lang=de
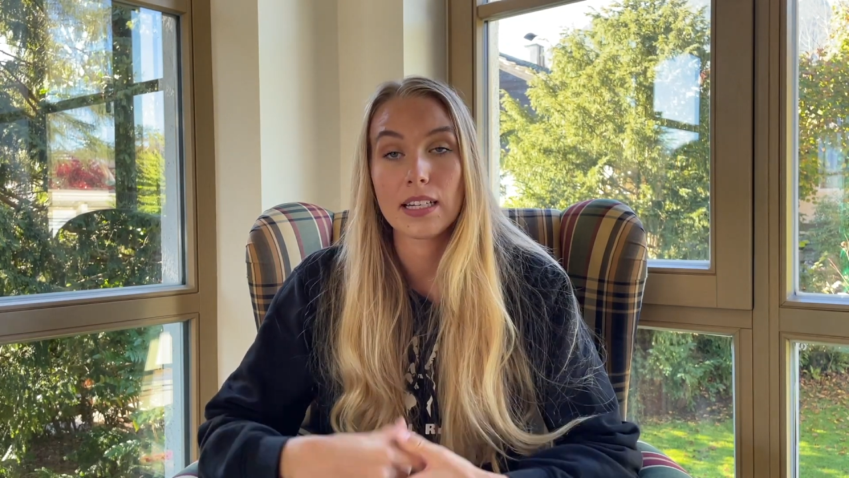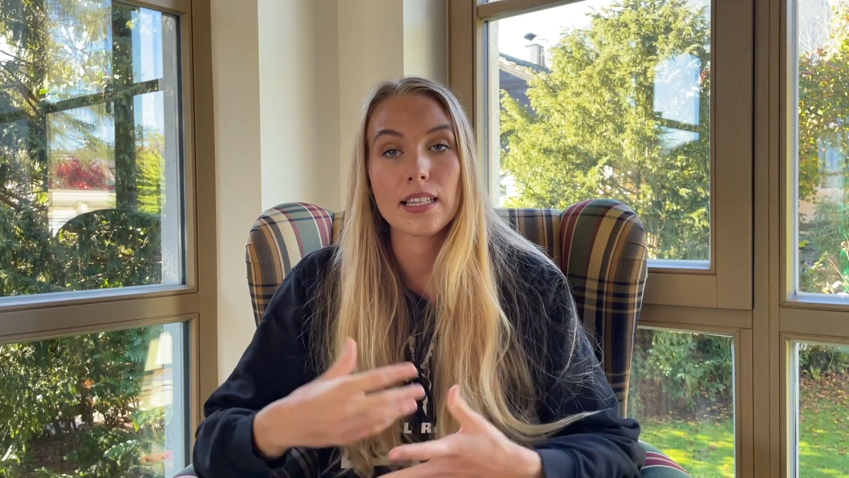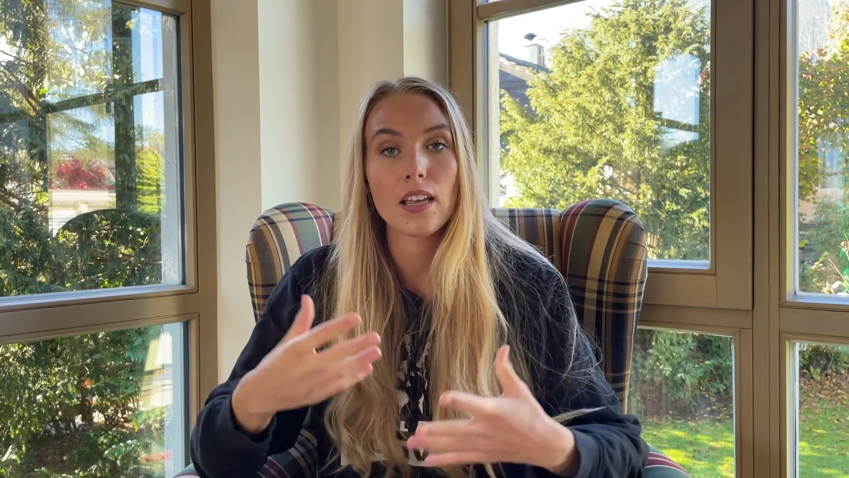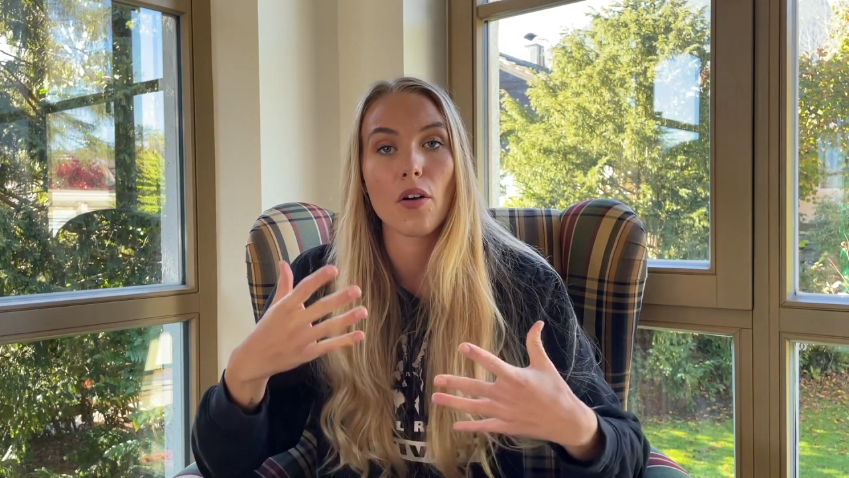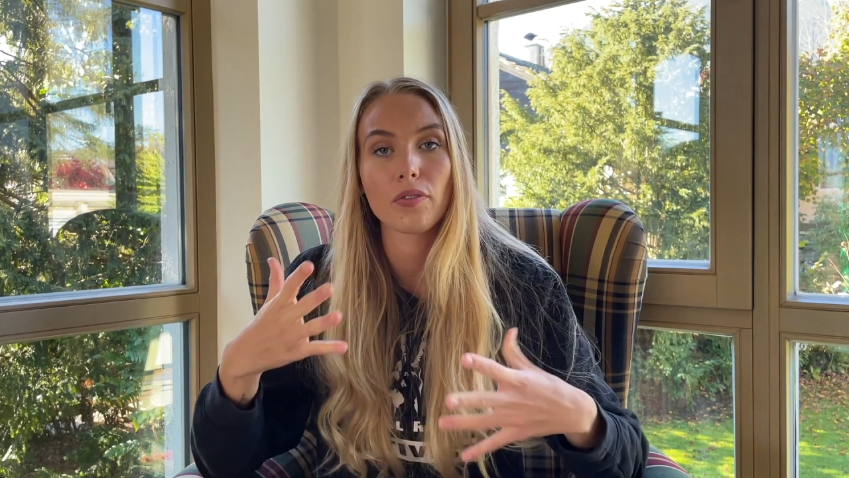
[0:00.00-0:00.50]

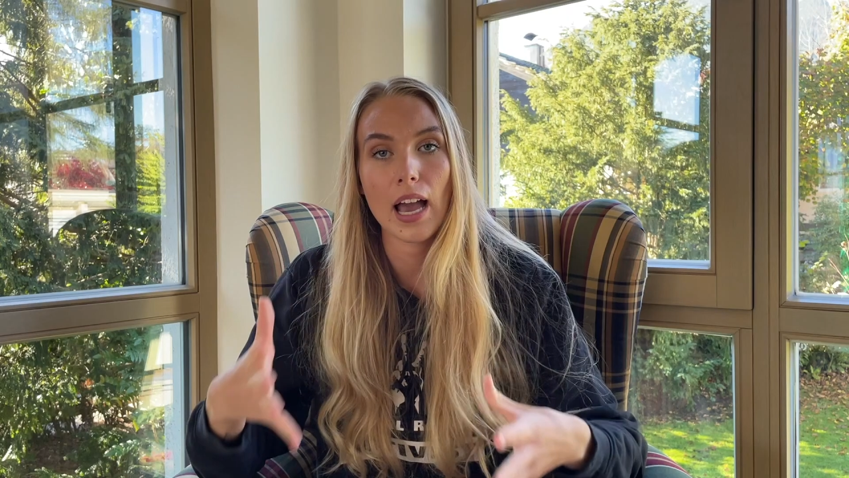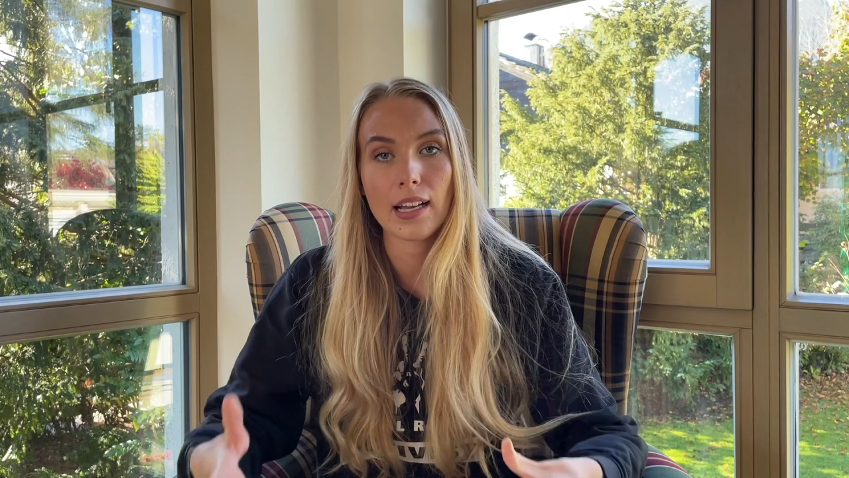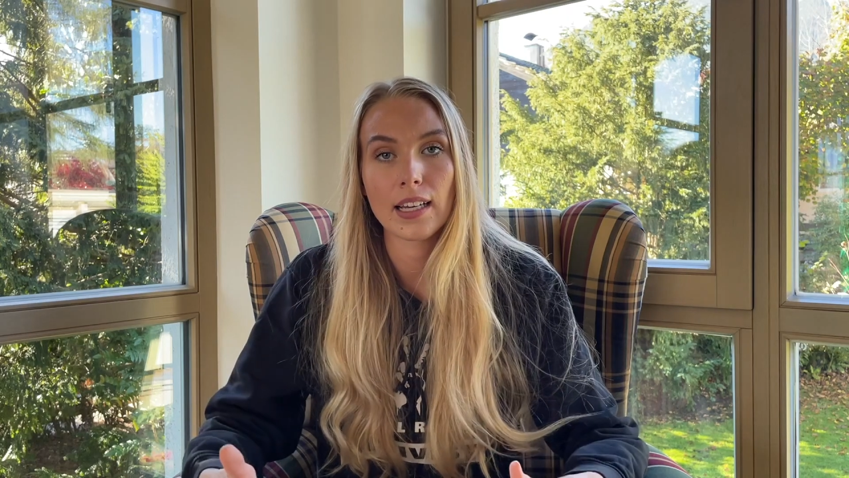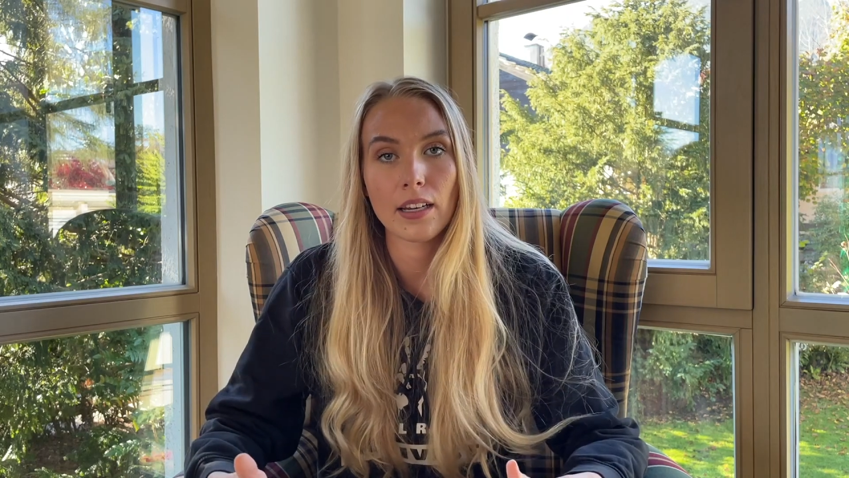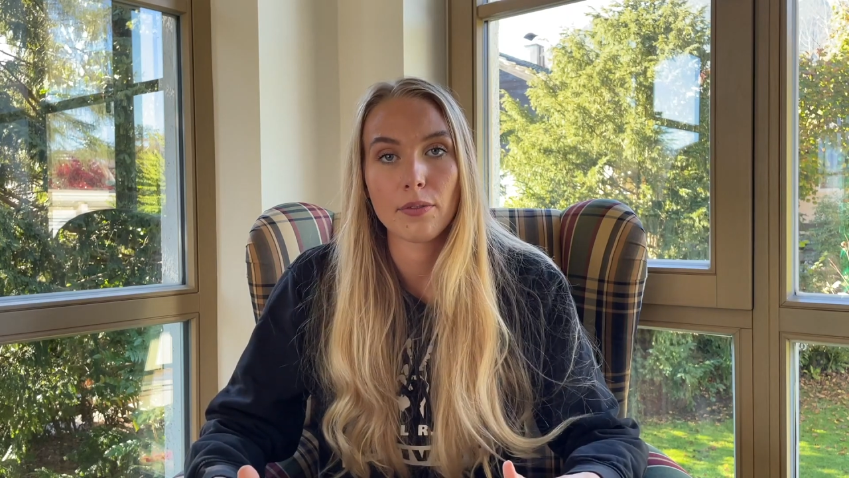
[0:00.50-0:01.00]
diese auf gar
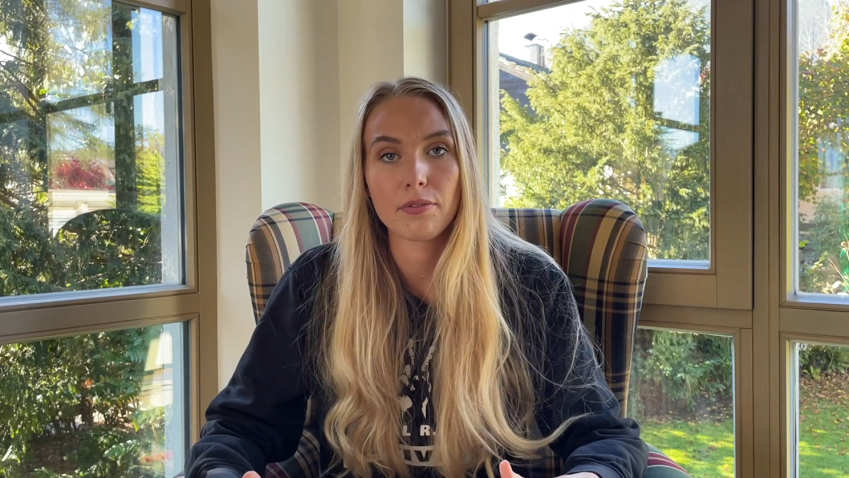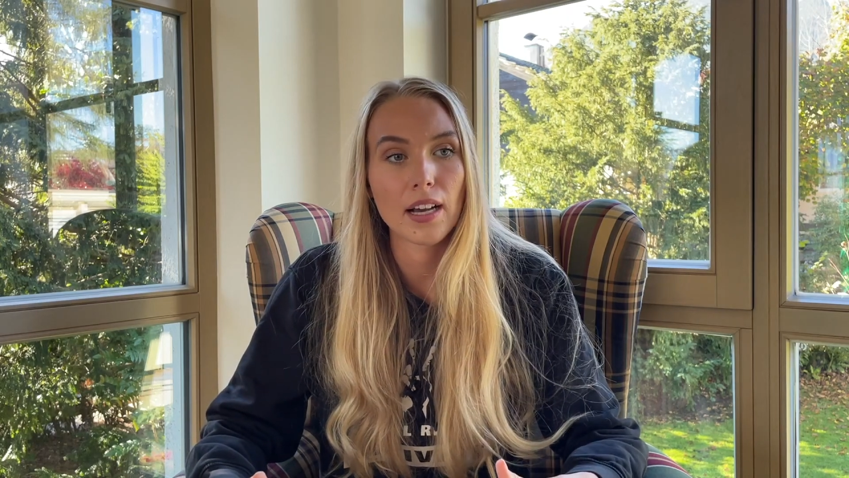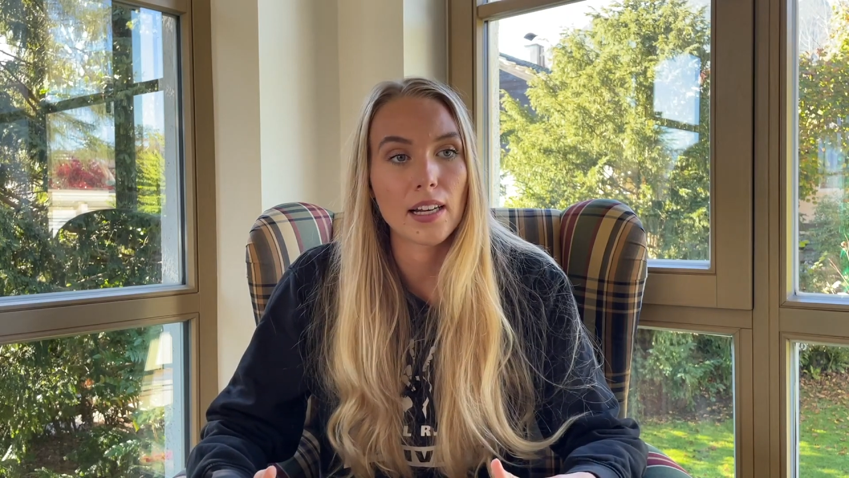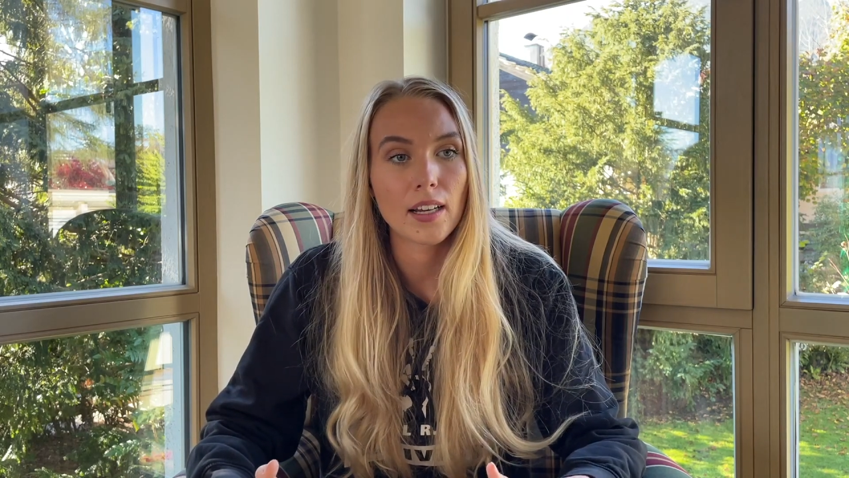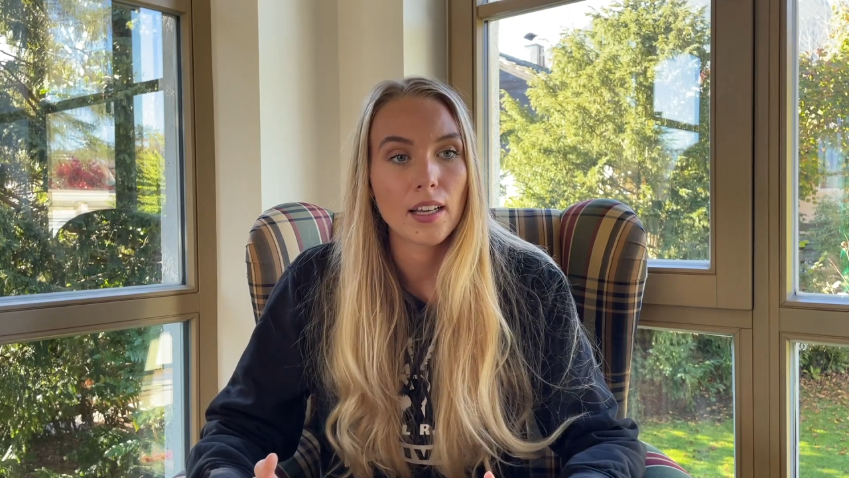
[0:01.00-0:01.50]
keinen
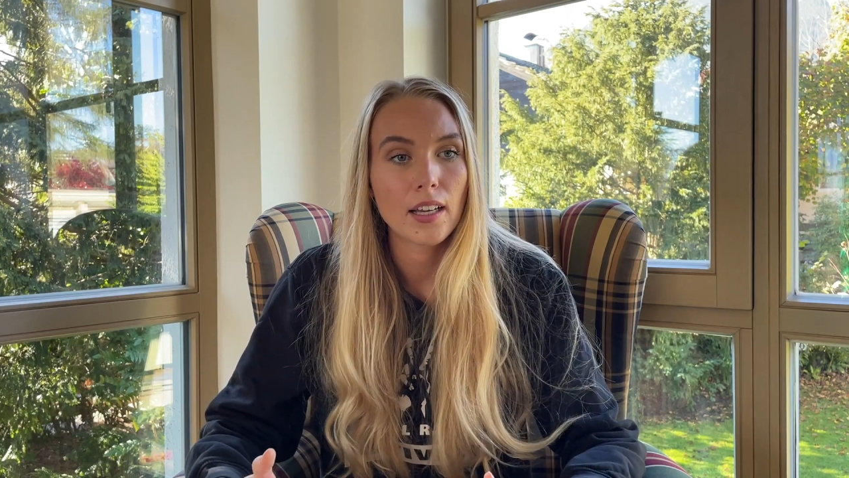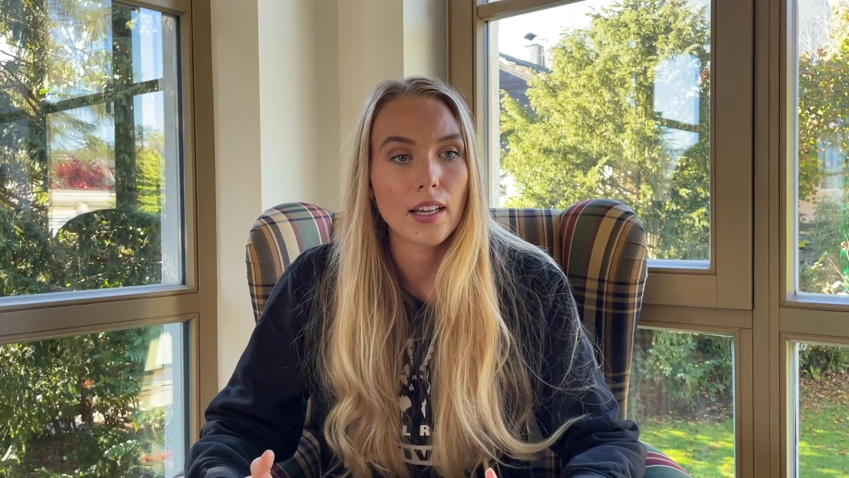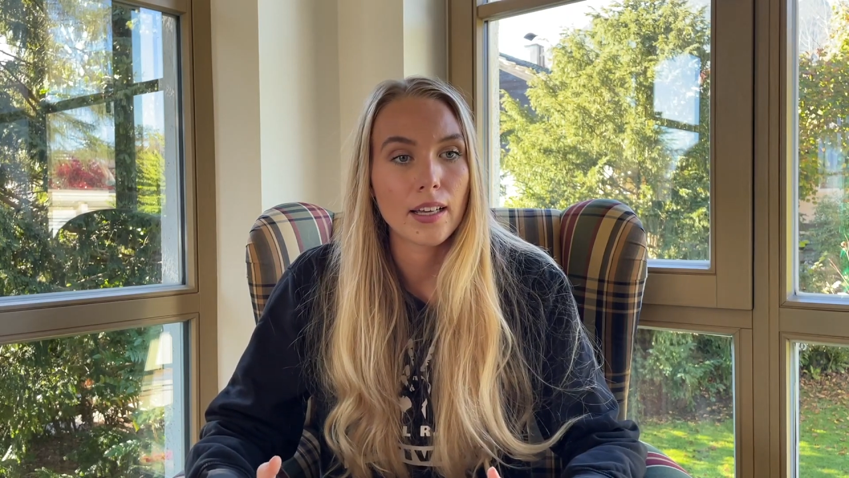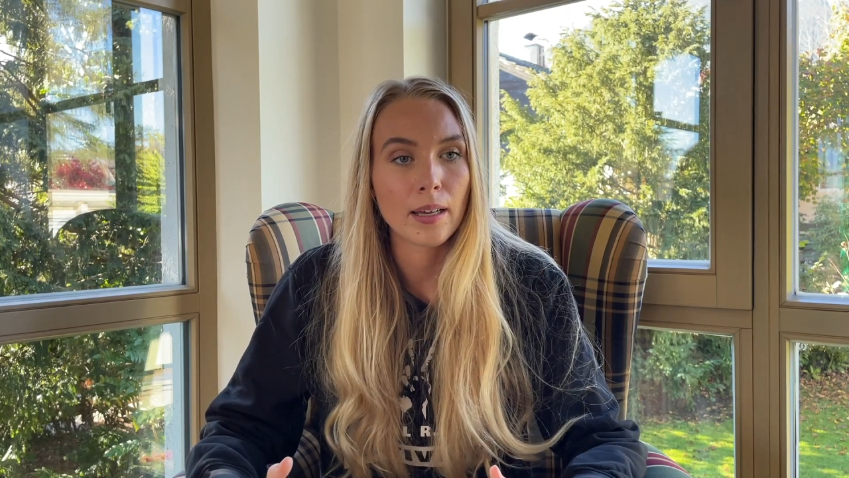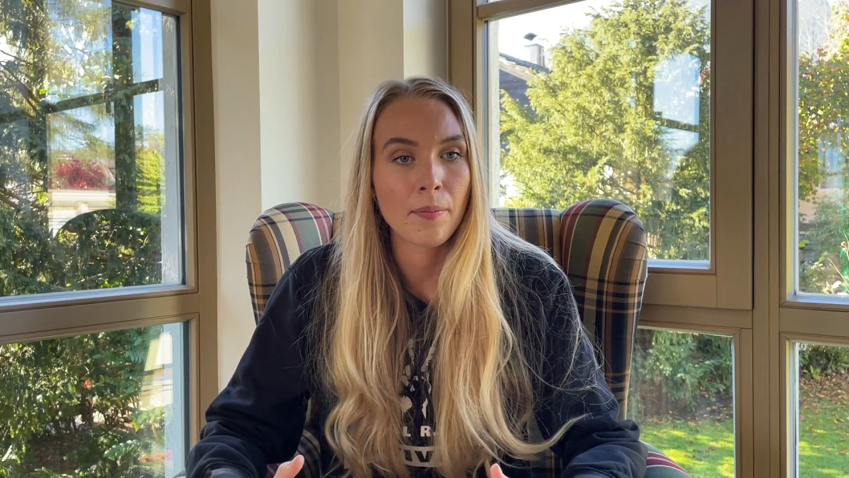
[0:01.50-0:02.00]
Fall
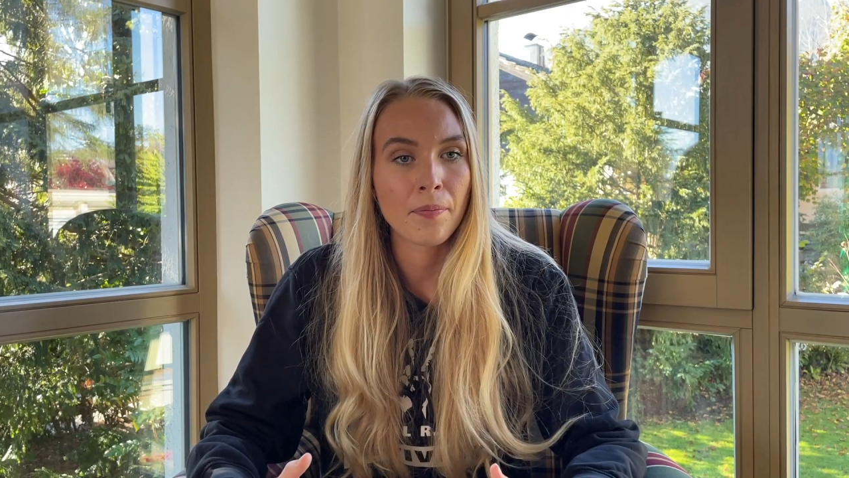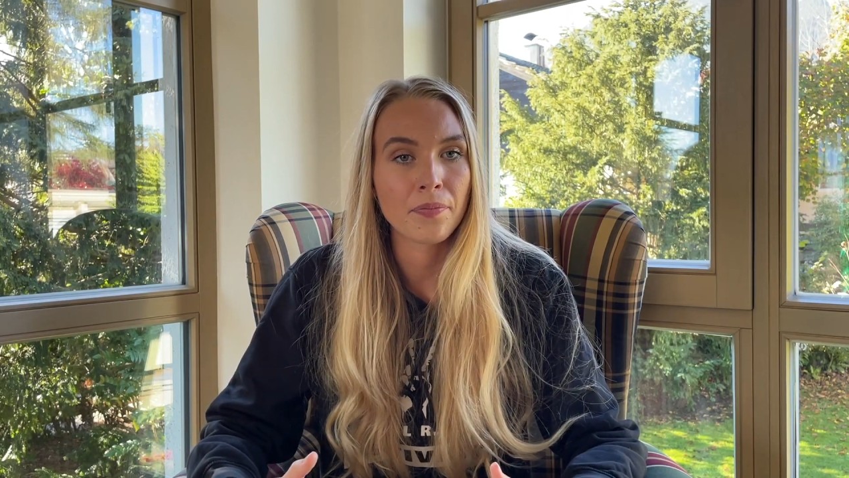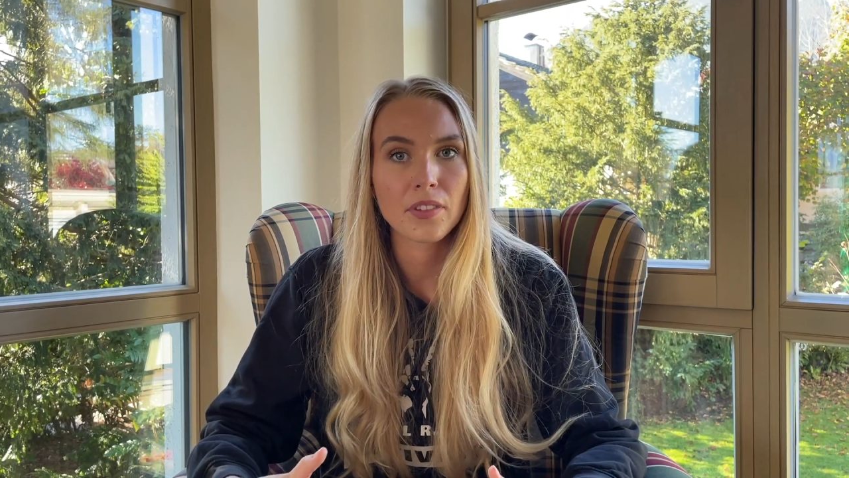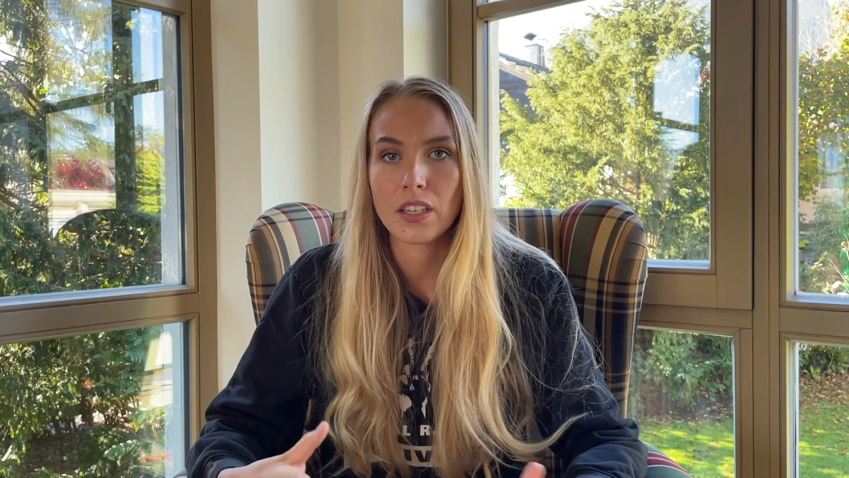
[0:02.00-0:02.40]
ähm,